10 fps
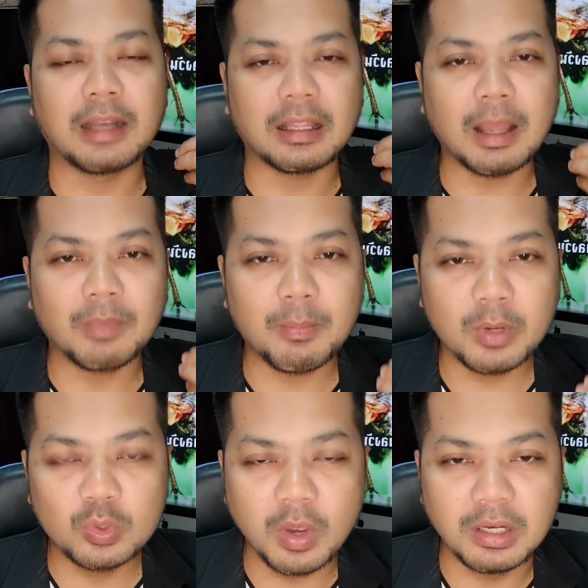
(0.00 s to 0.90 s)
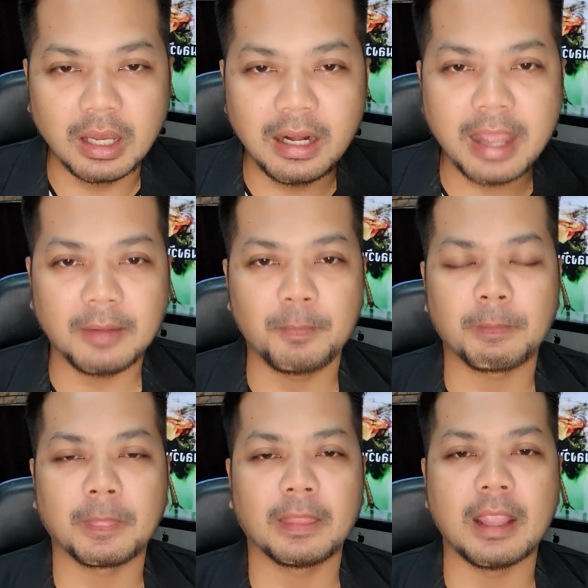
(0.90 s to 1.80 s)
ทนายตั้มนั้นไปช่วยเหลือเล็ก
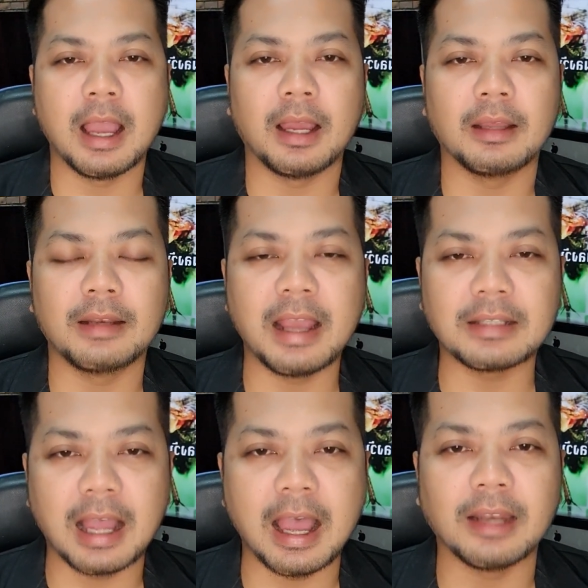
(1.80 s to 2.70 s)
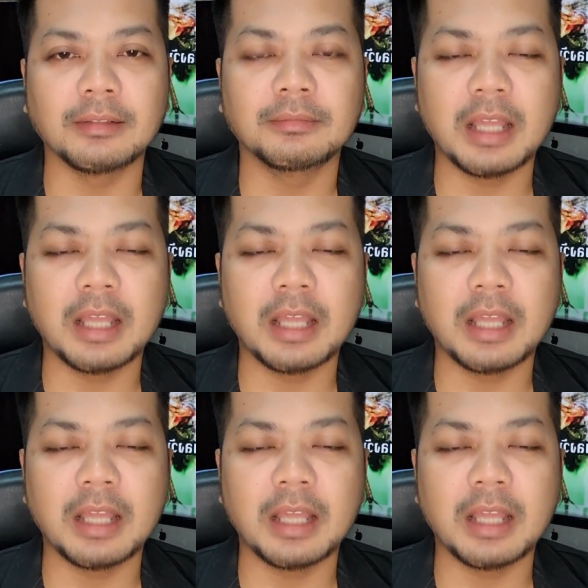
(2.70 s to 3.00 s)
นะฮะนายทหาร